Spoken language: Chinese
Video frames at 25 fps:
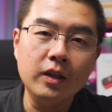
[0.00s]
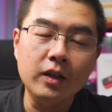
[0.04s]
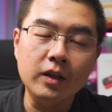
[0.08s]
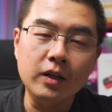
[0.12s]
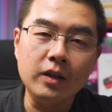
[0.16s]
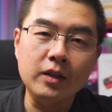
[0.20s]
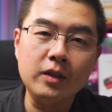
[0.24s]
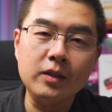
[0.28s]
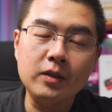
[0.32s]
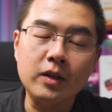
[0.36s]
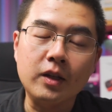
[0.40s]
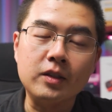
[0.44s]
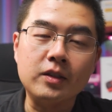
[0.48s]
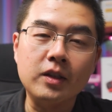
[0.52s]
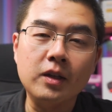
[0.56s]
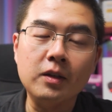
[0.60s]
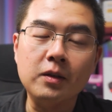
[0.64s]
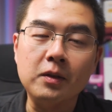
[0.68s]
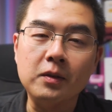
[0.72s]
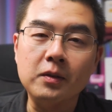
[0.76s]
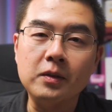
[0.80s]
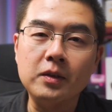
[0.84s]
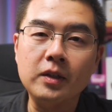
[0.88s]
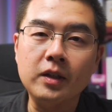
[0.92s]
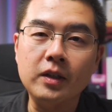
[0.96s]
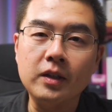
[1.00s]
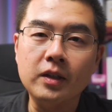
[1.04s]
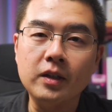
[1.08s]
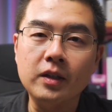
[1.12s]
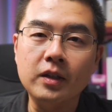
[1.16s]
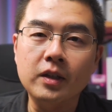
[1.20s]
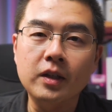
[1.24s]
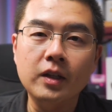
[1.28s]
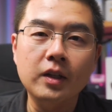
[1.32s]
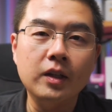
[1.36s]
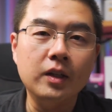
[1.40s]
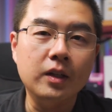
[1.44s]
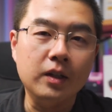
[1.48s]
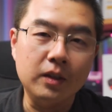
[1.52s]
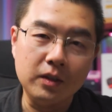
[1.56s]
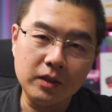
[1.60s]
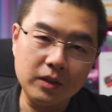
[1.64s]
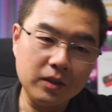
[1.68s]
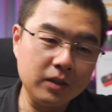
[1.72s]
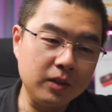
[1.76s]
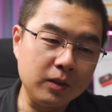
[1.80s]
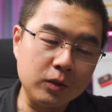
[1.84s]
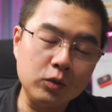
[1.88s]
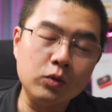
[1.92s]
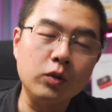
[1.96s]
Insta360的这个1
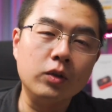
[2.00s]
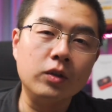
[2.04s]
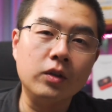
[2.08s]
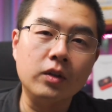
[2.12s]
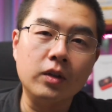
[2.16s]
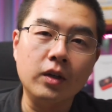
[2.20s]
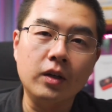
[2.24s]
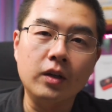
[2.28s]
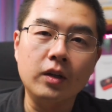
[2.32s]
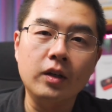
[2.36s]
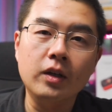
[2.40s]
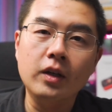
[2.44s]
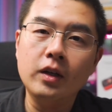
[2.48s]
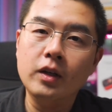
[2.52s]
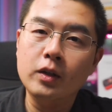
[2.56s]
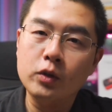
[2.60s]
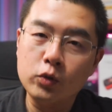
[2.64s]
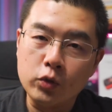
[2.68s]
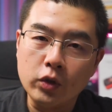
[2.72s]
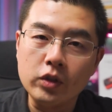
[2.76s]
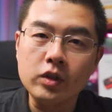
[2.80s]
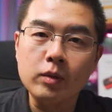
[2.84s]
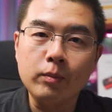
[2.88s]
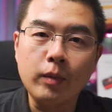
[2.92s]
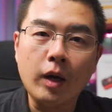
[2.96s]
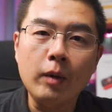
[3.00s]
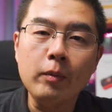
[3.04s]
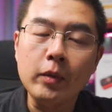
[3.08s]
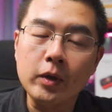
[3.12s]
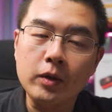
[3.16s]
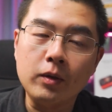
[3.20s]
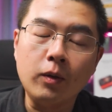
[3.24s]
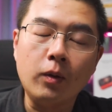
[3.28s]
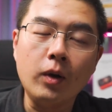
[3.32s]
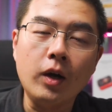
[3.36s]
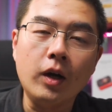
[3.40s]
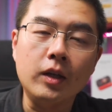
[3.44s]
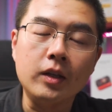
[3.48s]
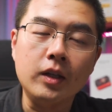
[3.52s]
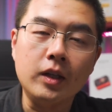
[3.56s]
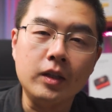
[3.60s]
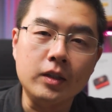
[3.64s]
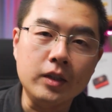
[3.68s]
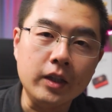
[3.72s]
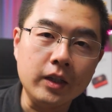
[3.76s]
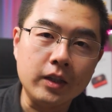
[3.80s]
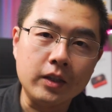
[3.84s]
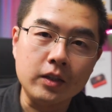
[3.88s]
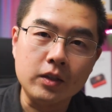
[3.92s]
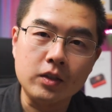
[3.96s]
英寸的全景版本的话，那
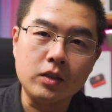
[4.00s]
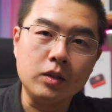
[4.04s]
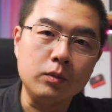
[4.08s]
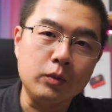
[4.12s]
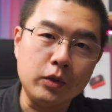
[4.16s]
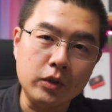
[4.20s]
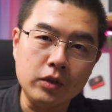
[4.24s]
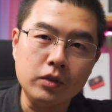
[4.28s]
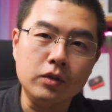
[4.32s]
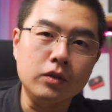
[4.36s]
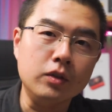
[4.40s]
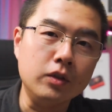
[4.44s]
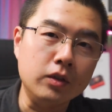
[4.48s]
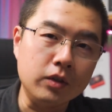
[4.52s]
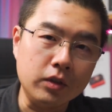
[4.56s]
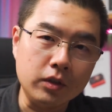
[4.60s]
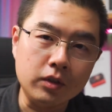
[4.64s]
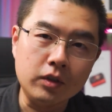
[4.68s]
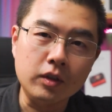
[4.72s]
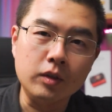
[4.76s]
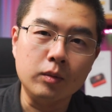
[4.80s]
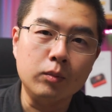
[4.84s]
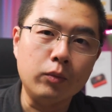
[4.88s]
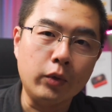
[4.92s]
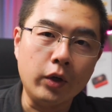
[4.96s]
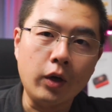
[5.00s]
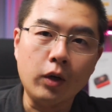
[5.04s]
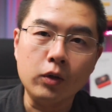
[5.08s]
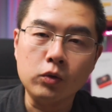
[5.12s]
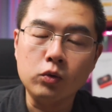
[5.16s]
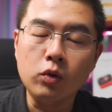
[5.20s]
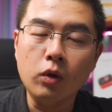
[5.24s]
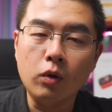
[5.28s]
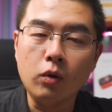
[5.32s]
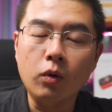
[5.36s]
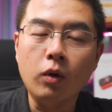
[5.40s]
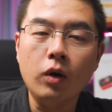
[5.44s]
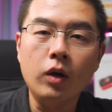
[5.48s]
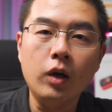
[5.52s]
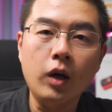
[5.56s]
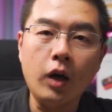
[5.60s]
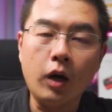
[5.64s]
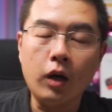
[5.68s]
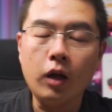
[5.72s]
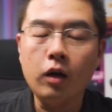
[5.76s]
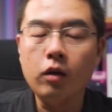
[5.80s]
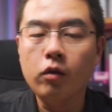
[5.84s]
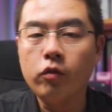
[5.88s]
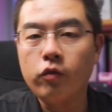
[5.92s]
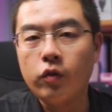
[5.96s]
这个视频你一定不要错过。
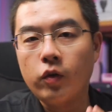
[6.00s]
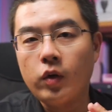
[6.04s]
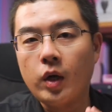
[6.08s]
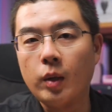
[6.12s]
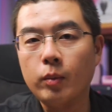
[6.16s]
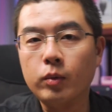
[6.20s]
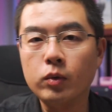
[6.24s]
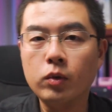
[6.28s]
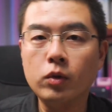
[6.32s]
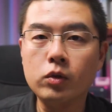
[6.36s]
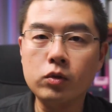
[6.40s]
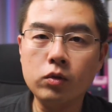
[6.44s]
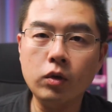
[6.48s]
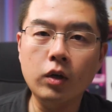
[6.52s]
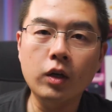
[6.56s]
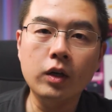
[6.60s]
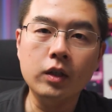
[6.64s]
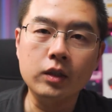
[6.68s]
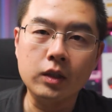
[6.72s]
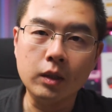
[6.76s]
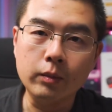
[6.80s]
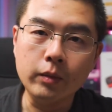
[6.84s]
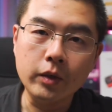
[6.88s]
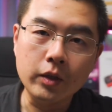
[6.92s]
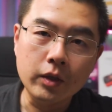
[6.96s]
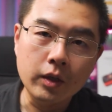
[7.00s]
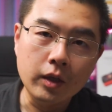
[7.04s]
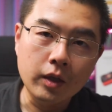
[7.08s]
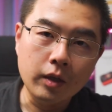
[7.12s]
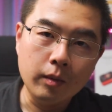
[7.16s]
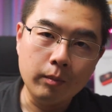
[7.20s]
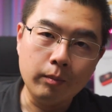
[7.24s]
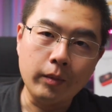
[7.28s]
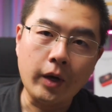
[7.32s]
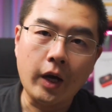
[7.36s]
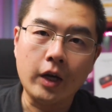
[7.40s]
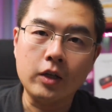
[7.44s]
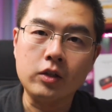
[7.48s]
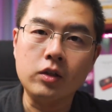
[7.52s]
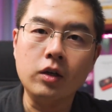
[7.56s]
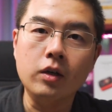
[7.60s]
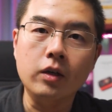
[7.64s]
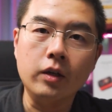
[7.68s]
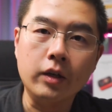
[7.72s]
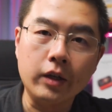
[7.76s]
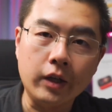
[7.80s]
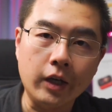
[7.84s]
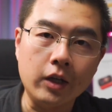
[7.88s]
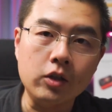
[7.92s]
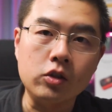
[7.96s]
好了，废话不多说，咱们马
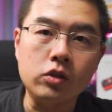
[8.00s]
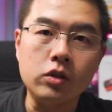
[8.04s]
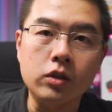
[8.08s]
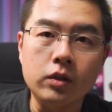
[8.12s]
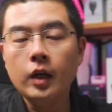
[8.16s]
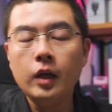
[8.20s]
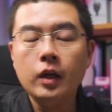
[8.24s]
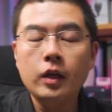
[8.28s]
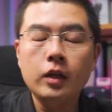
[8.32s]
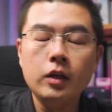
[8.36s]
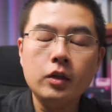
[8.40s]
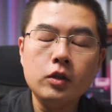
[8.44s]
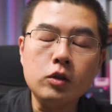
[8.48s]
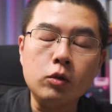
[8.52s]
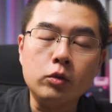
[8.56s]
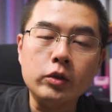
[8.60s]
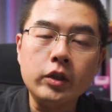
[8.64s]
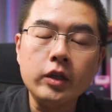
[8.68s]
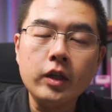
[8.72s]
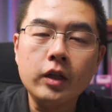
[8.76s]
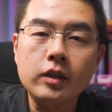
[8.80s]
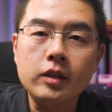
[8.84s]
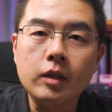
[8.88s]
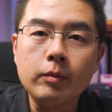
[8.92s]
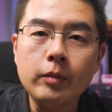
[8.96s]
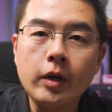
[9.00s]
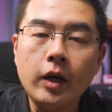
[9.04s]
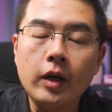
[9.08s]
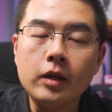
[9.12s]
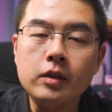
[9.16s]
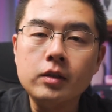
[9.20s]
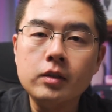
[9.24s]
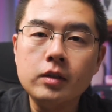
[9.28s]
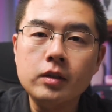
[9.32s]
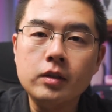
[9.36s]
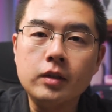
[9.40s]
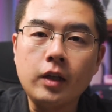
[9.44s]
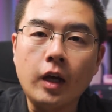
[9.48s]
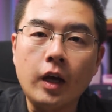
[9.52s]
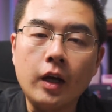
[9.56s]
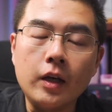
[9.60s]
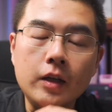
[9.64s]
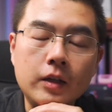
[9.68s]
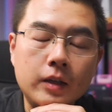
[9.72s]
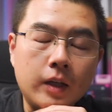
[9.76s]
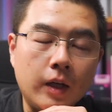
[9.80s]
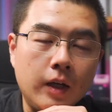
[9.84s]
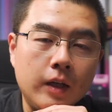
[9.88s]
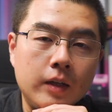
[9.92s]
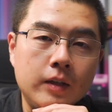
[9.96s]
上开始。首先啊，咱们还是
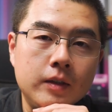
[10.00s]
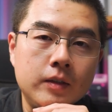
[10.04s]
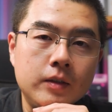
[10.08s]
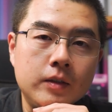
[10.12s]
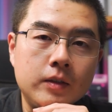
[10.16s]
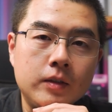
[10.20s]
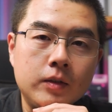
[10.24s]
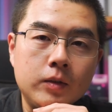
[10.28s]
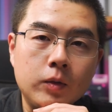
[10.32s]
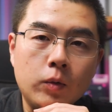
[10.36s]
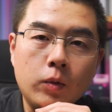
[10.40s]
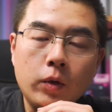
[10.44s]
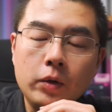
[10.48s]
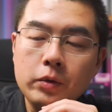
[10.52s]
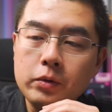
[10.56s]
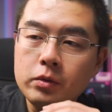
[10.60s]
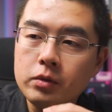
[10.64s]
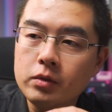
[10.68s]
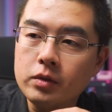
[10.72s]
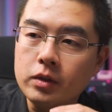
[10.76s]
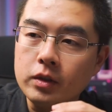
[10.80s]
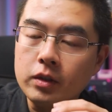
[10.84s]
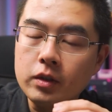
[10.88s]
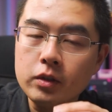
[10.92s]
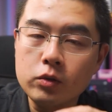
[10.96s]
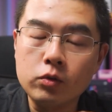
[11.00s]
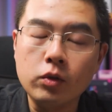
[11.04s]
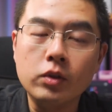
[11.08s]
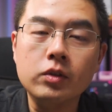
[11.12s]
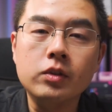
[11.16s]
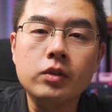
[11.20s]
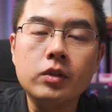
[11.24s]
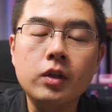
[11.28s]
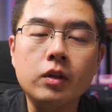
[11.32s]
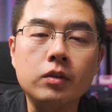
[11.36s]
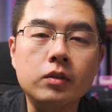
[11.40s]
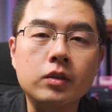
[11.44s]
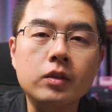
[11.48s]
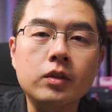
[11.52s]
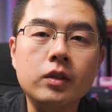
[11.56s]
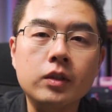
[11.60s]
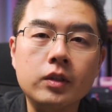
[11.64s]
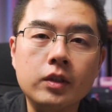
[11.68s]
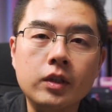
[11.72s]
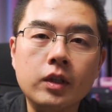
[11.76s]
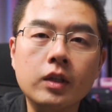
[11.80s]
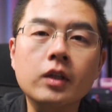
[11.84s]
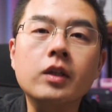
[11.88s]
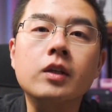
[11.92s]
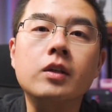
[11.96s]
谈一谈关于整个全景相机的
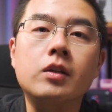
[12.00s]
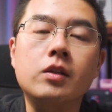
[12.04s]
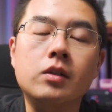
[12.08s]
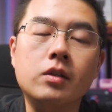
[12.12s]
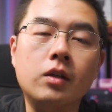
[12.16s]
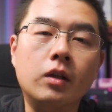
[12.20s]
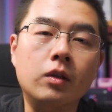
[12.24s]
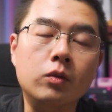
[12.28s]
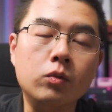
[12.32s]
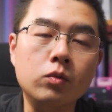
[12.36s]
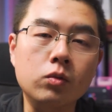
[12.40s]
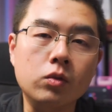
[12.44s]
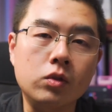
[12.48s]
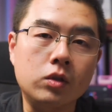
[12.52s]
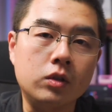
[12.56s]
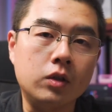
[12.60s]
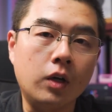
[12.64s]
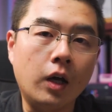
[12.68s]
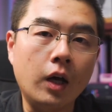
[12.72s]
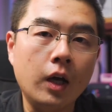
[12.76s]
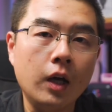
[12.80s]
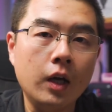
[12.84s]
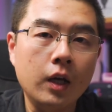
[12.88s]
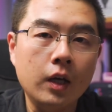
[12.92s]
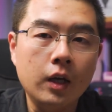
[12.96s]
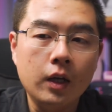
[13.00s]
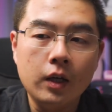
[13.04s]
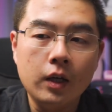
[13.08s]
一些历史上的故事啊。